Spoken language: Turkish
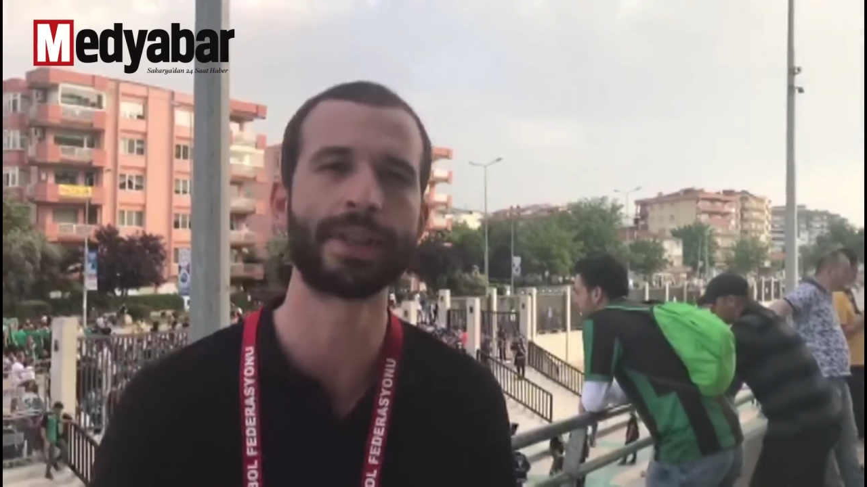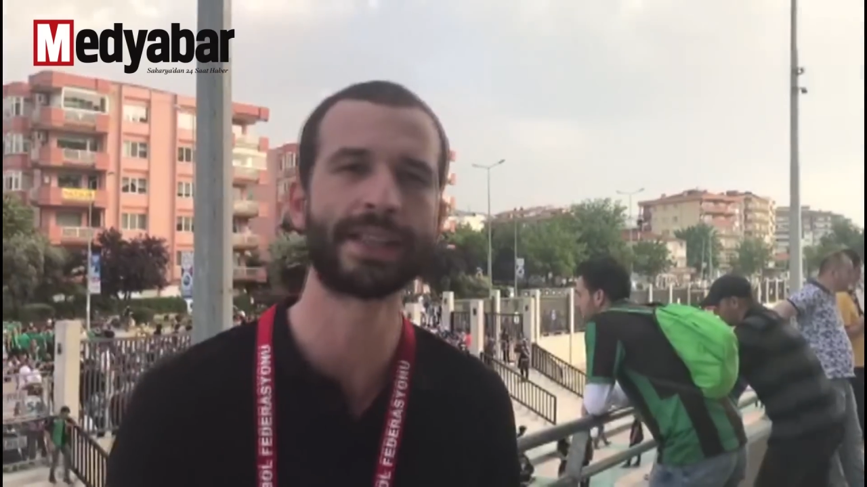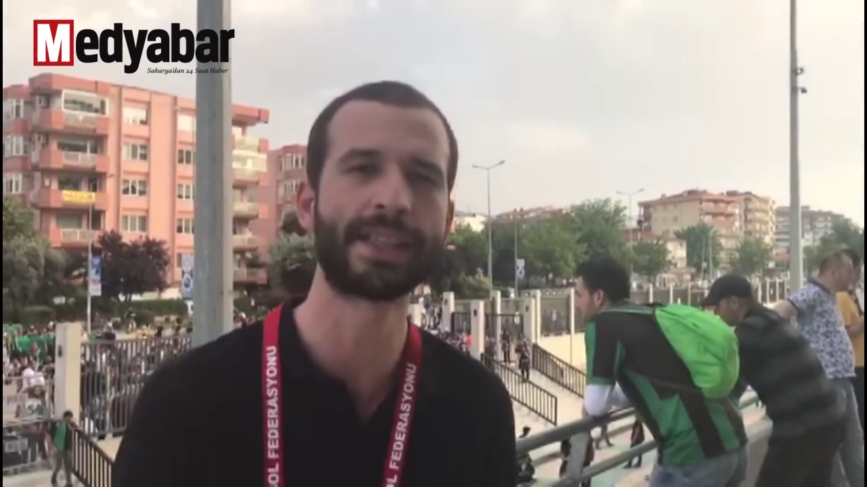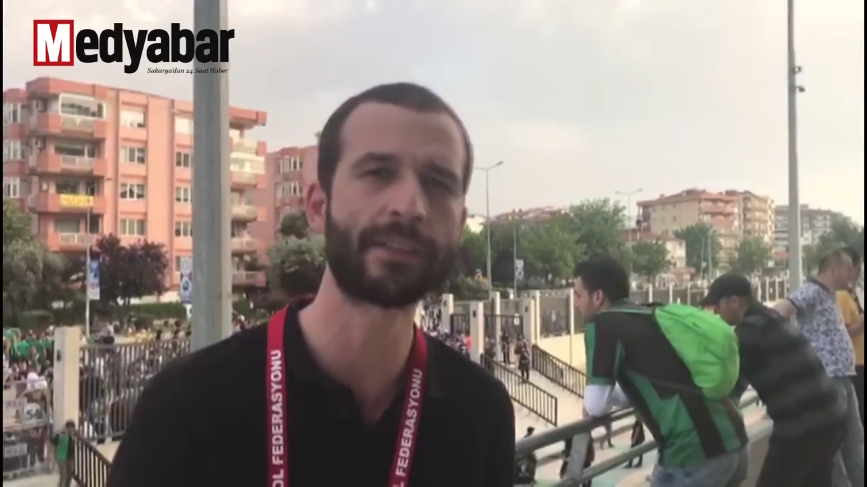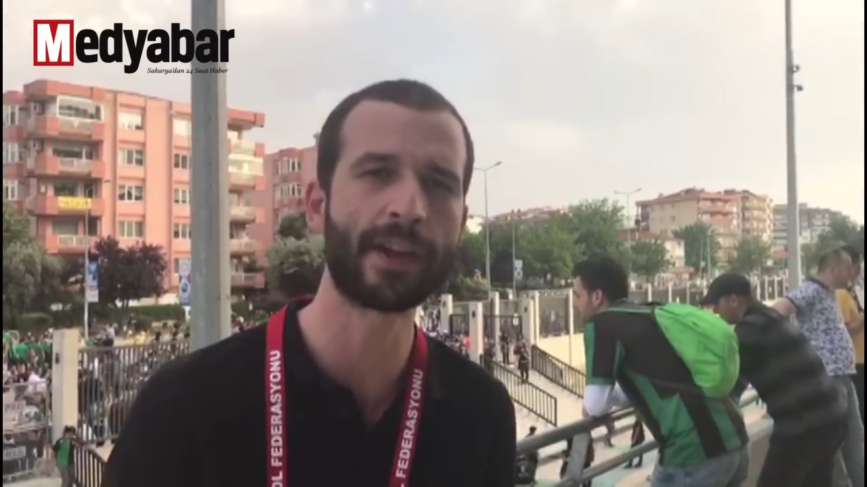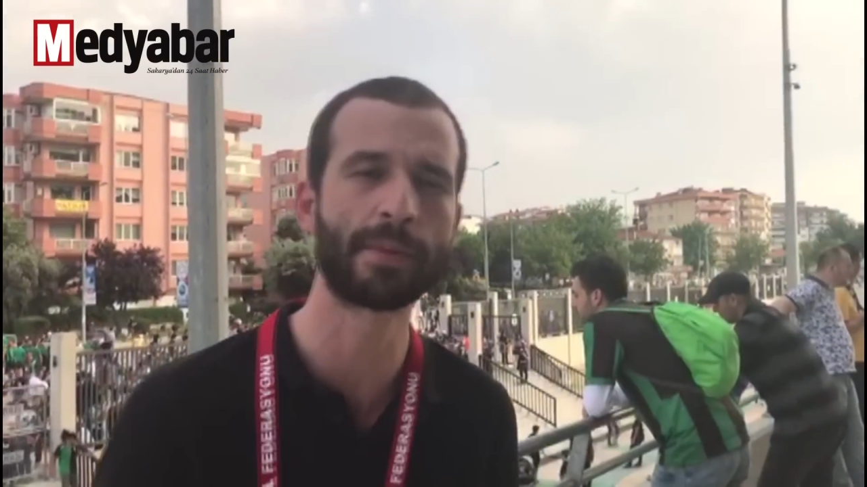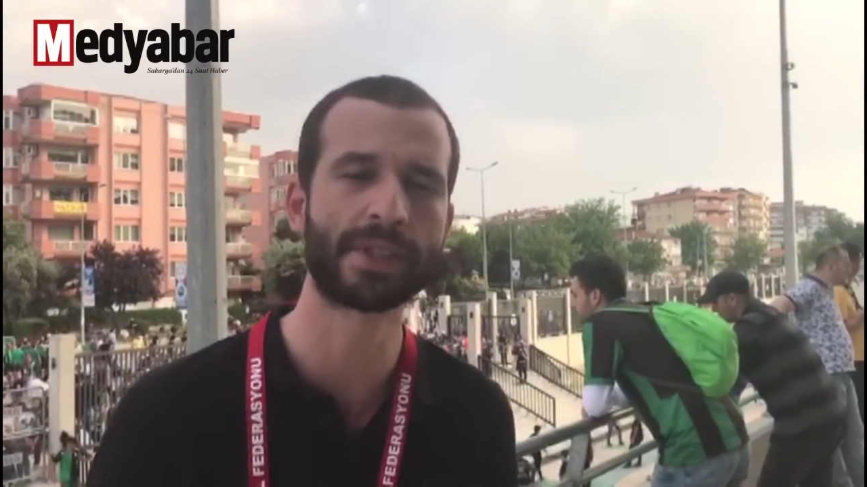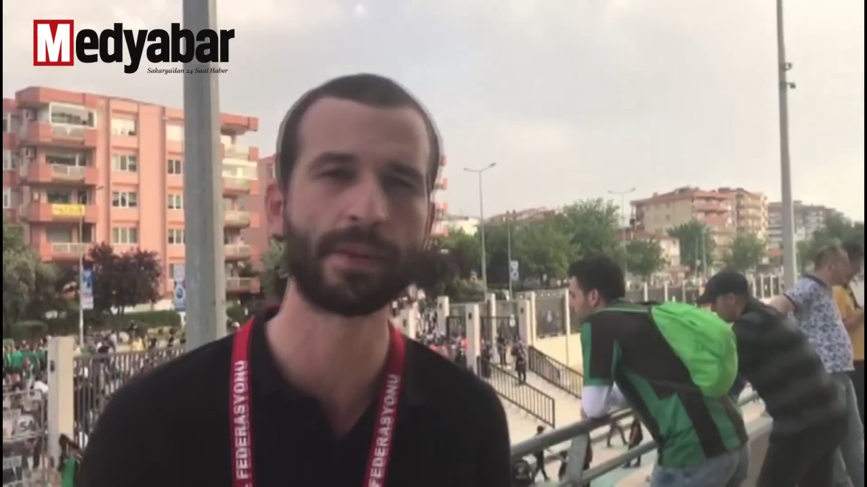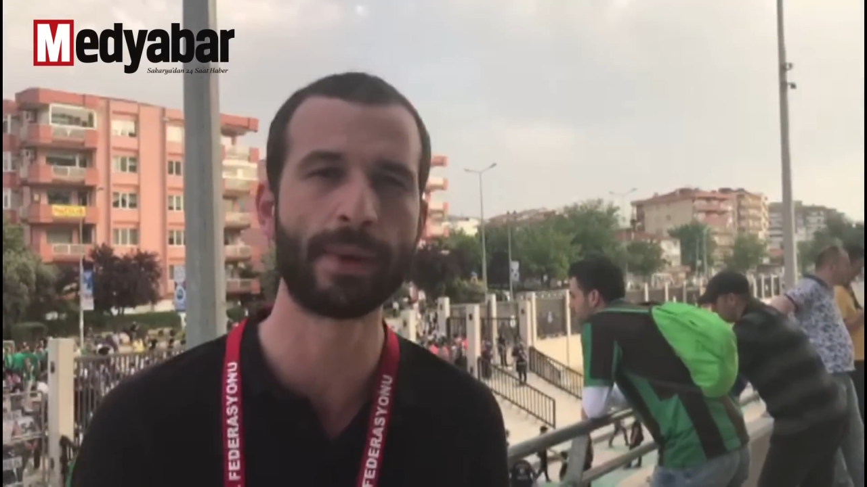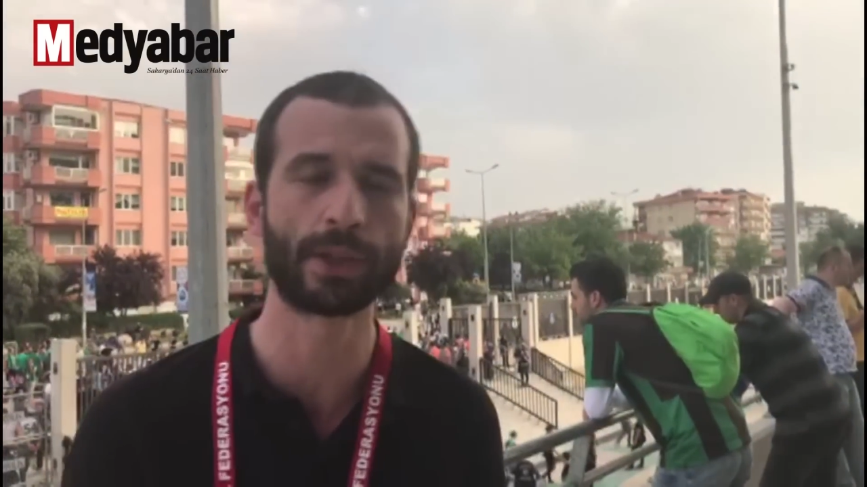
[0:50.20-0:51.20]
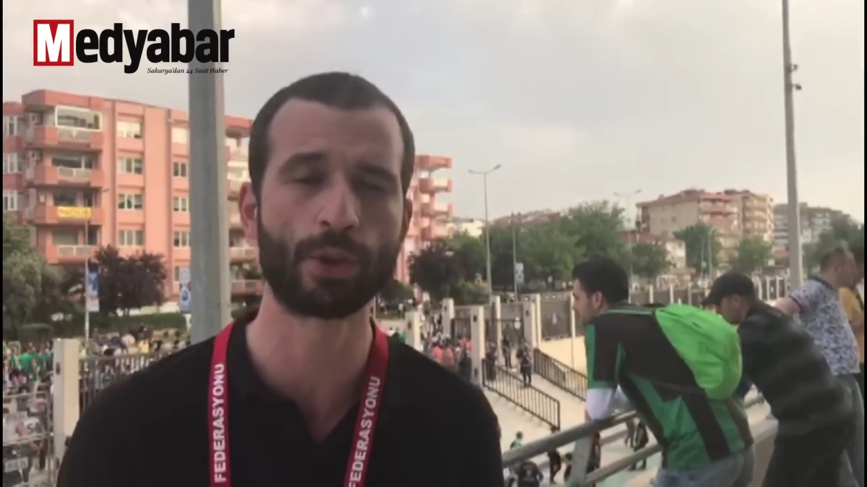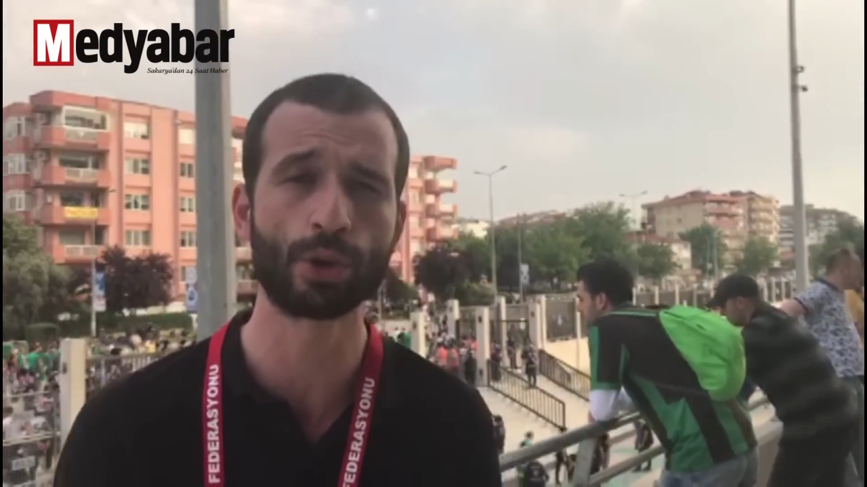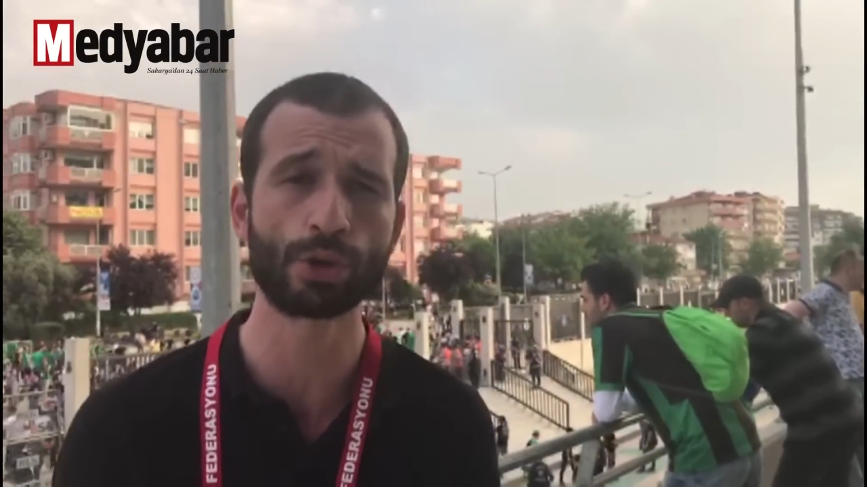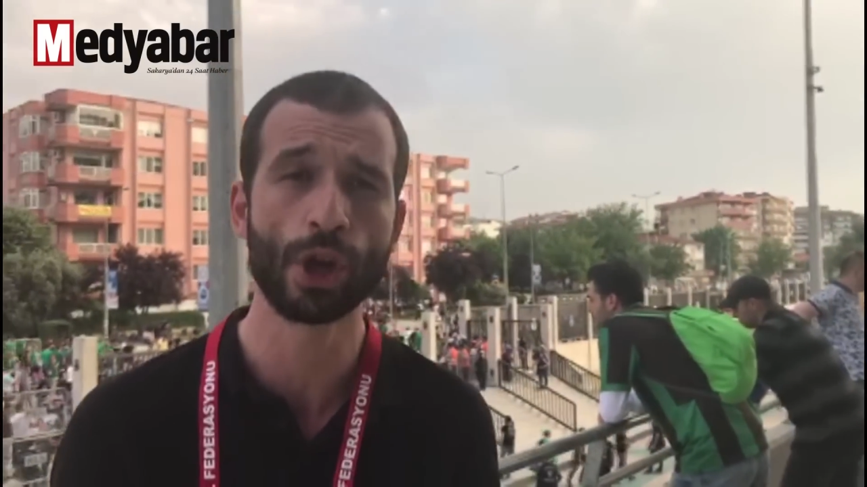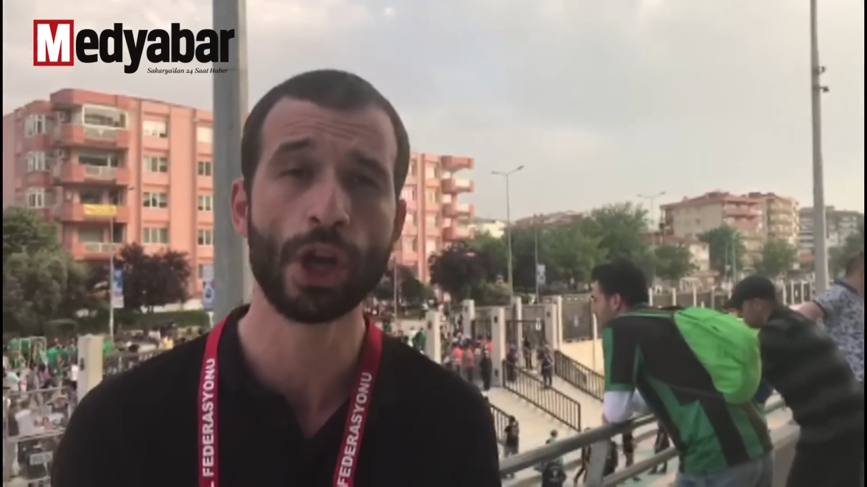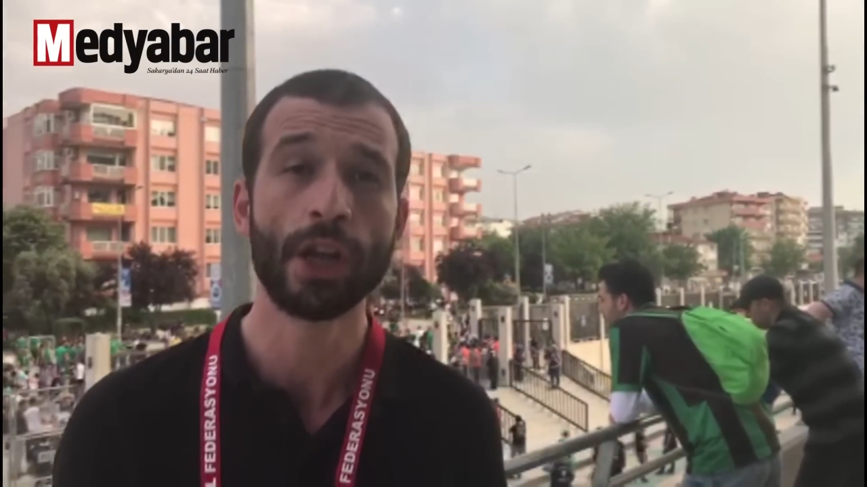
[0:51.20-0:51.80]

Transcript: destek vermesini bekliyoruz.